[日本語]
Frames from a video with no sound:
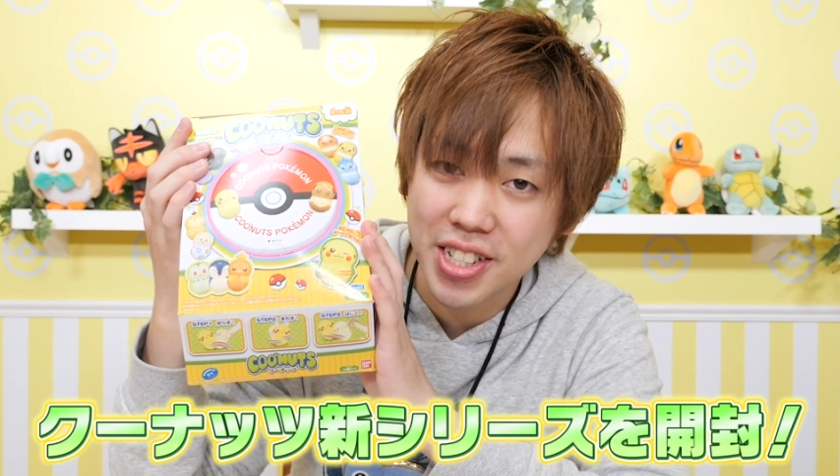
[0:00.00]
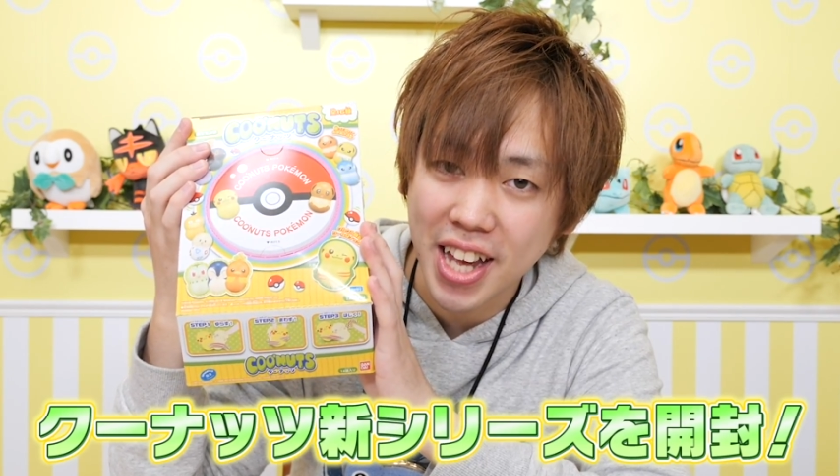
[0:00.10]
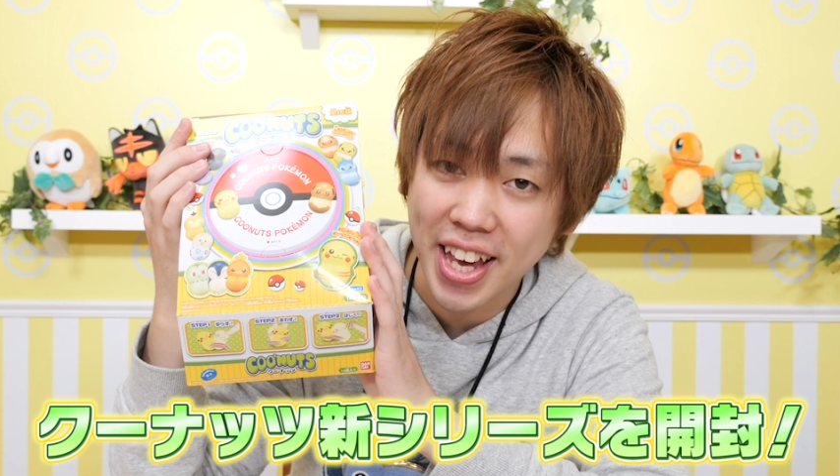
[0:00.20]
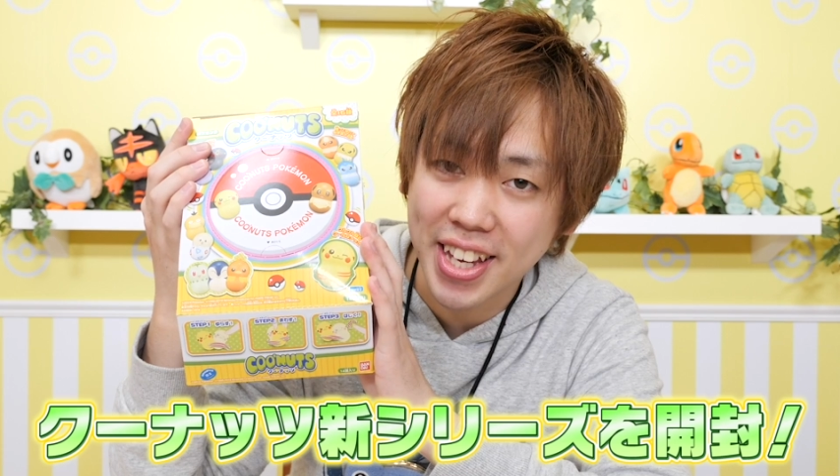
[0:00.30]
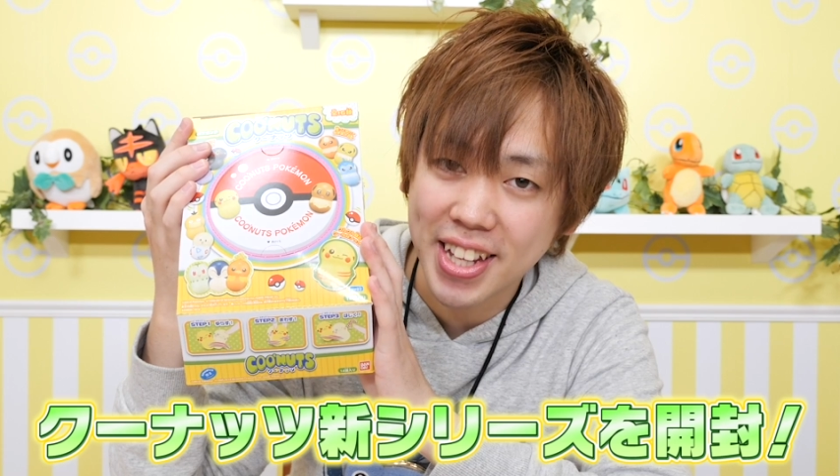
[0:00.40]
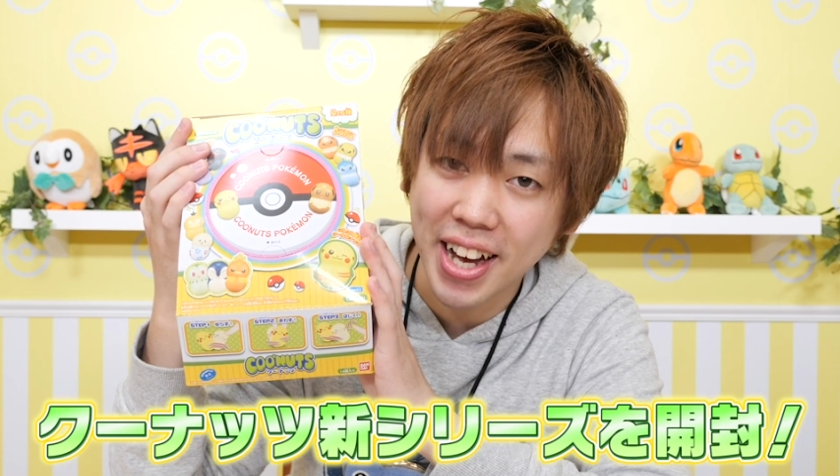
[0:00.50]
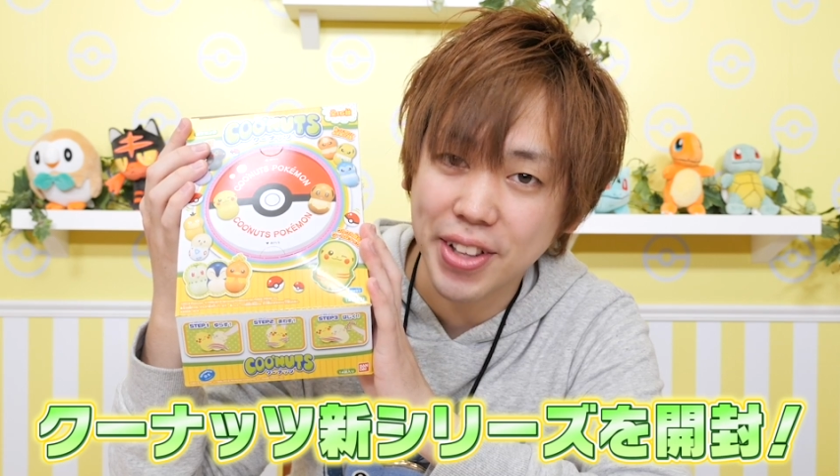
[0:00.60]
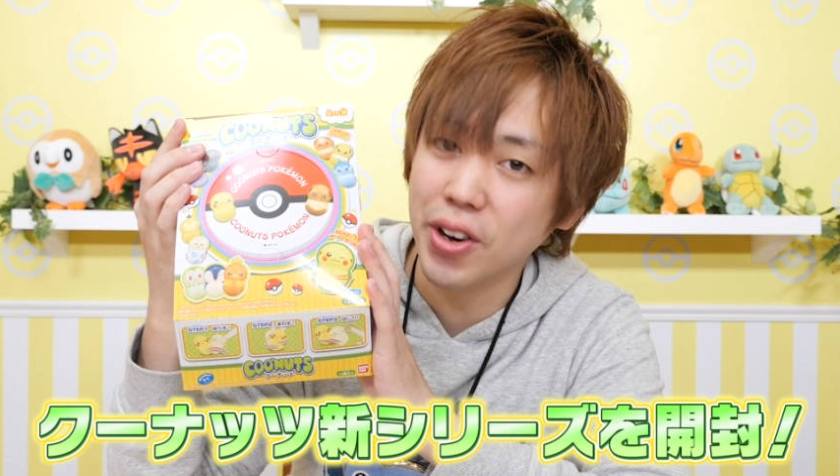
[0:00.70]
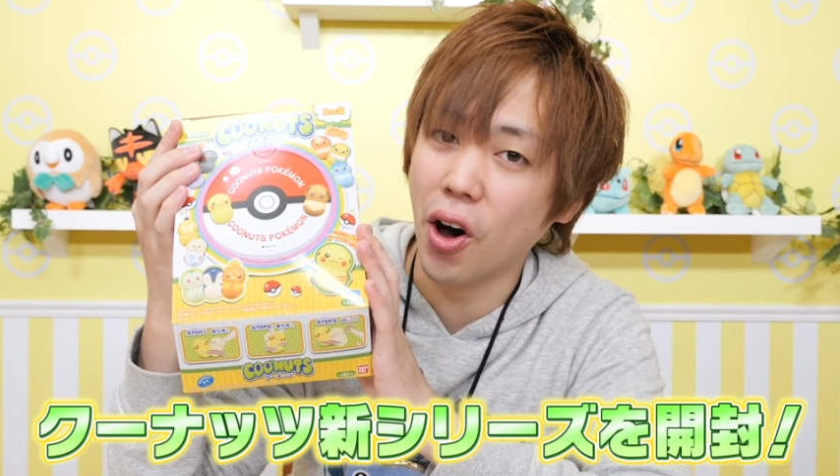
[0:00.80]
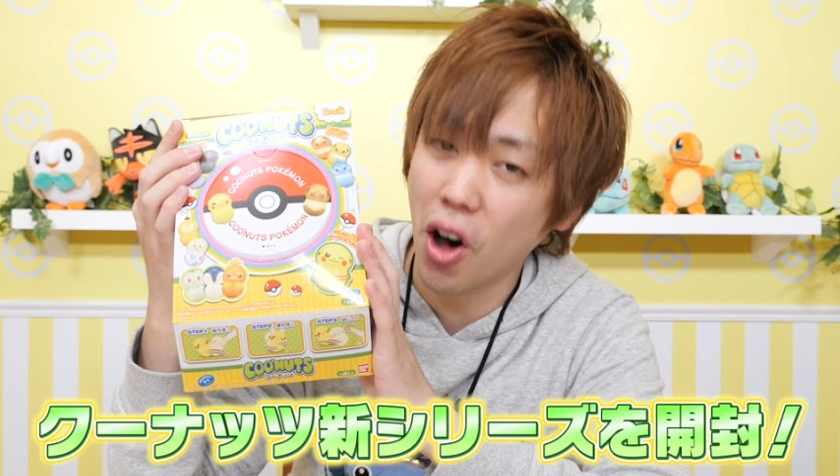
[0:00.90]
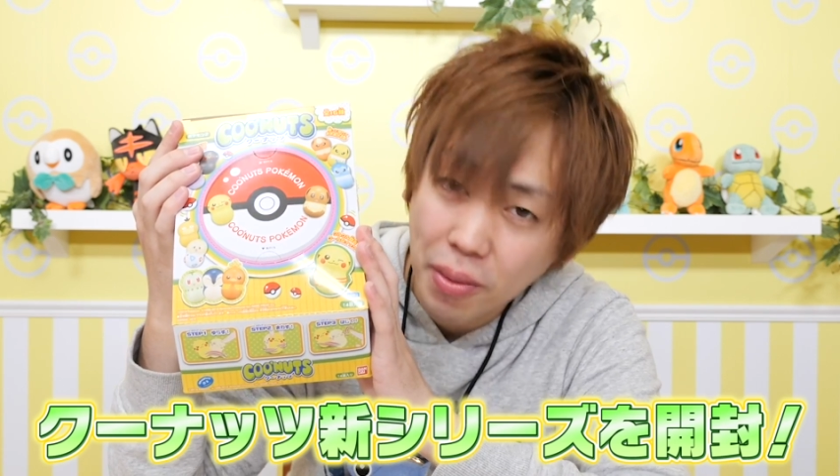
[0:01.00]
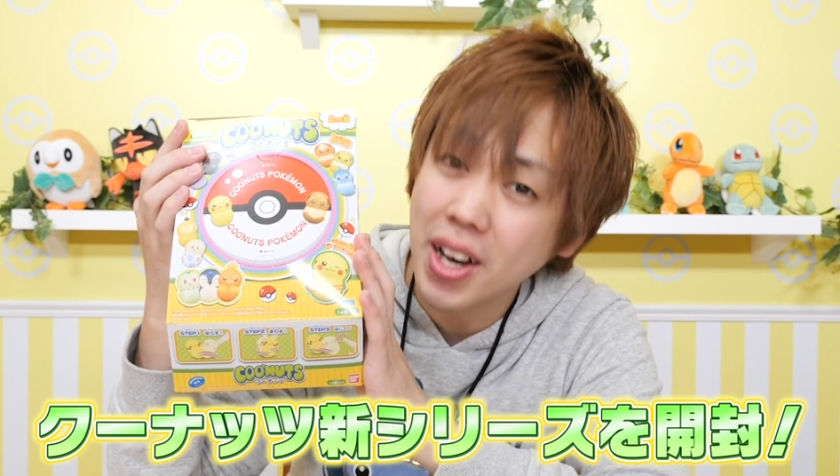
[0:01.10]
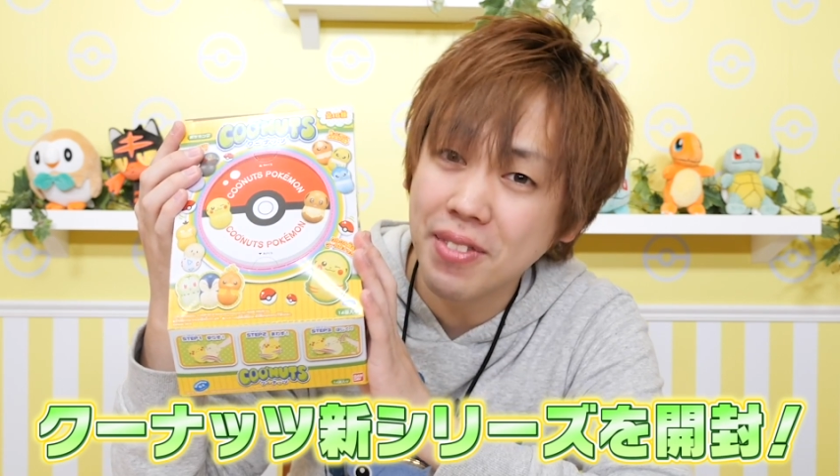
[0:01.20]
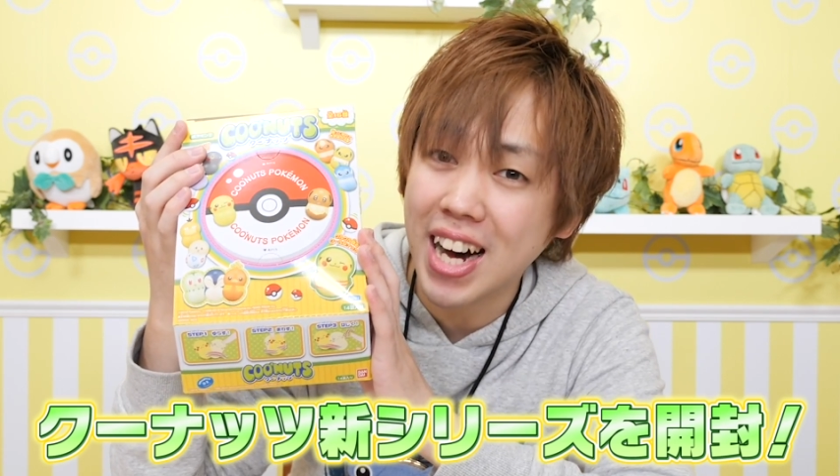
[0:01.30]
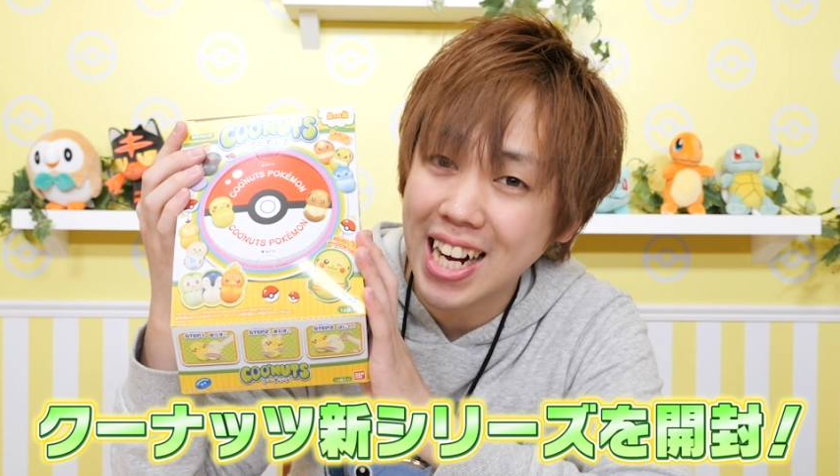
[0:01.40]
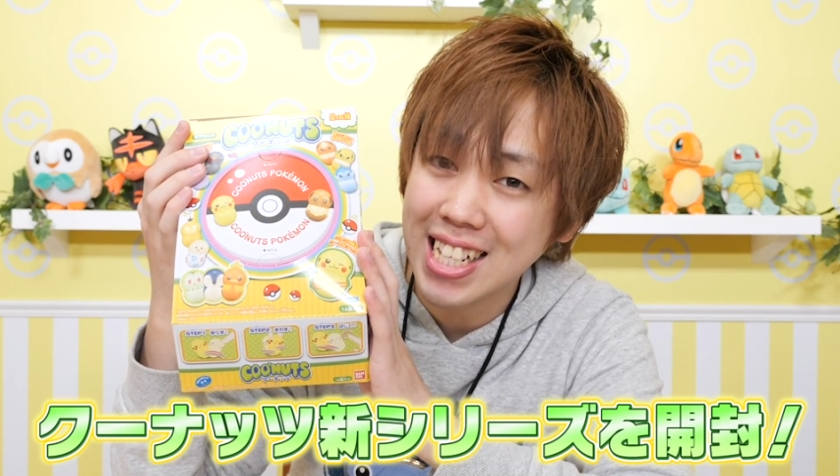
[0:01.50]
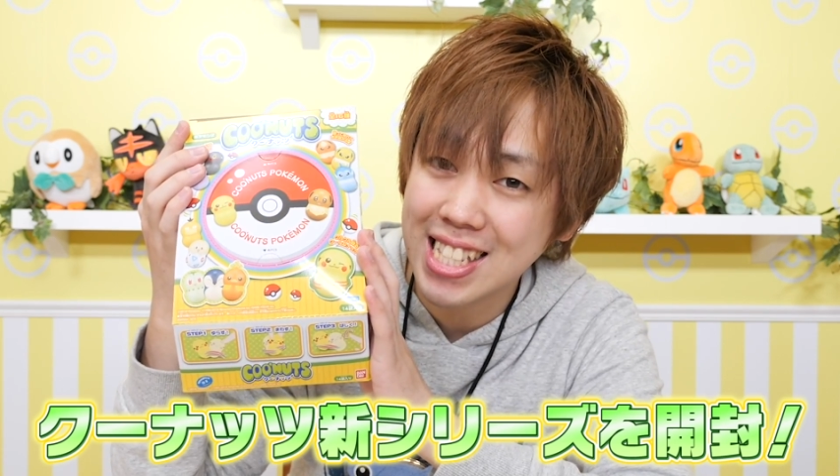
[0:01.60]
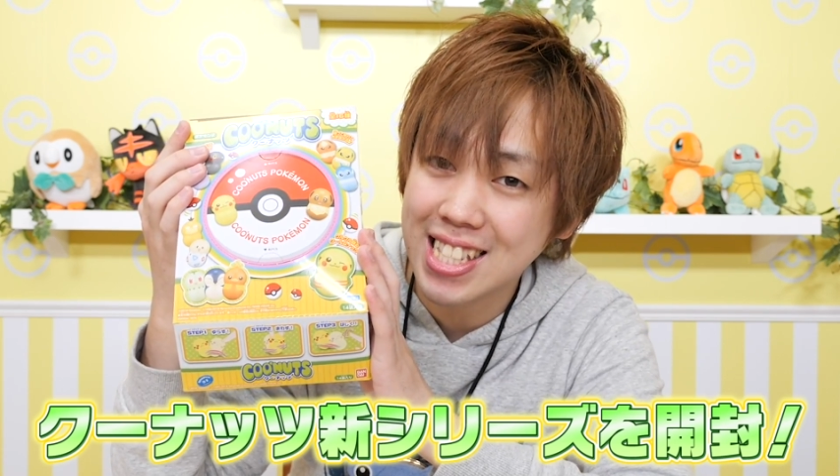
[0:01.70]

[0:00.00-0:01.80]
していきたいと思いま